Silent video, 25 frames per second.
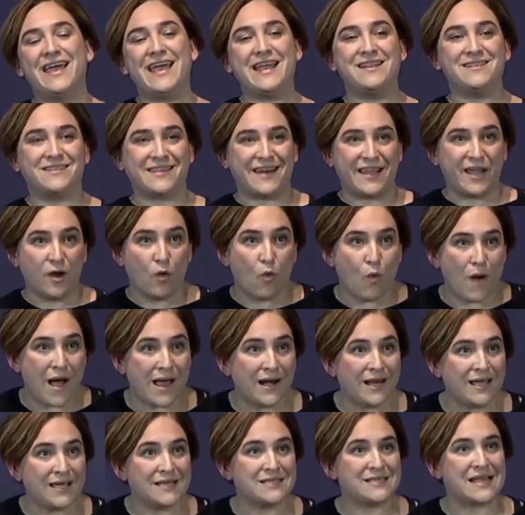entre
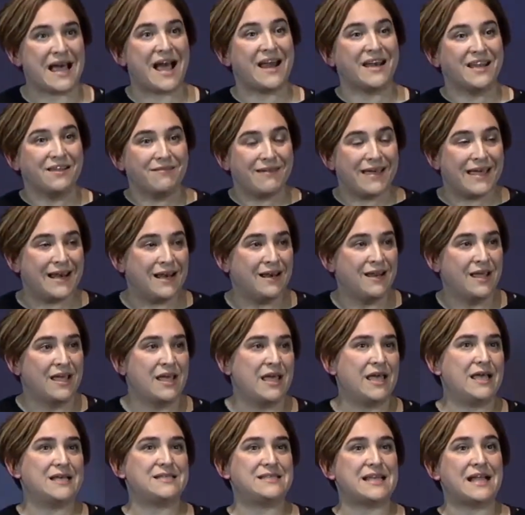iguales a nivel
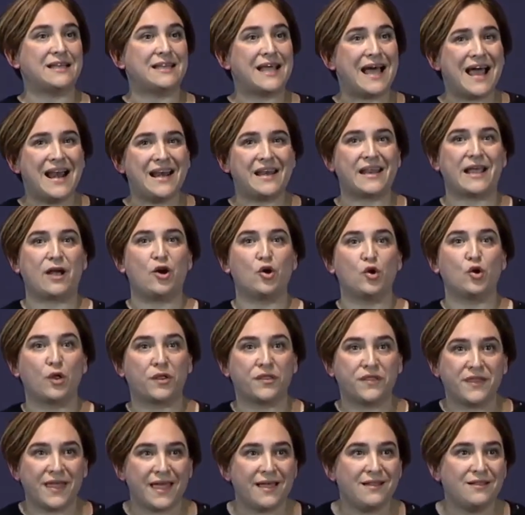estatal,
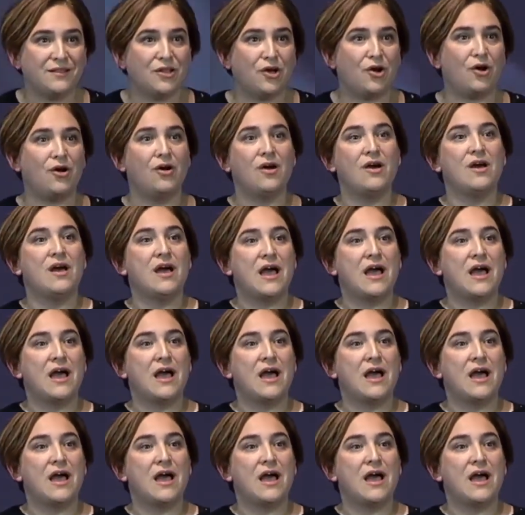reconociendo